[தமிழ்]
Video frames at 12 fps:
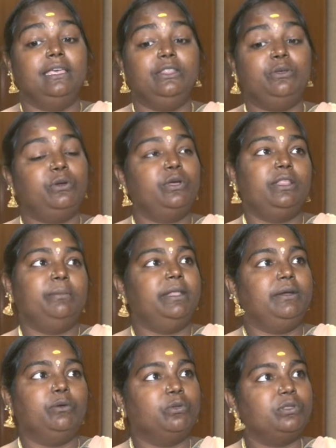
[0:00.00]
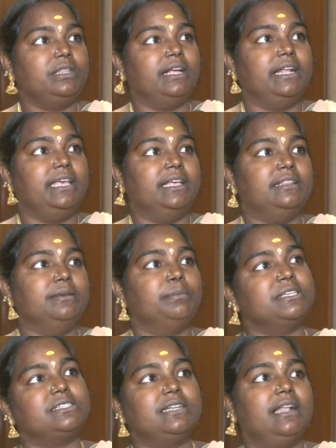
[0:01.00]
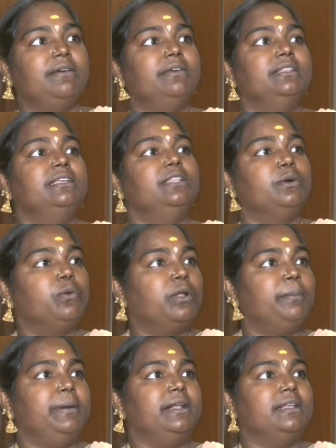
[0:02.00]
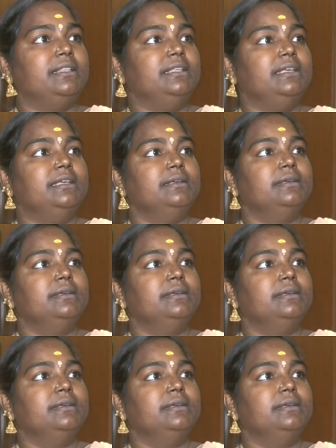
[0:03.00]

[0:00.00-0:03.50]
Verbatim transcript: இது வரைக்கும் மாதிரி கொடுத்தது கிடையாது ஃபஸ்ட்டெல்லாம் வந்து இந்த கூடை பின்னுறது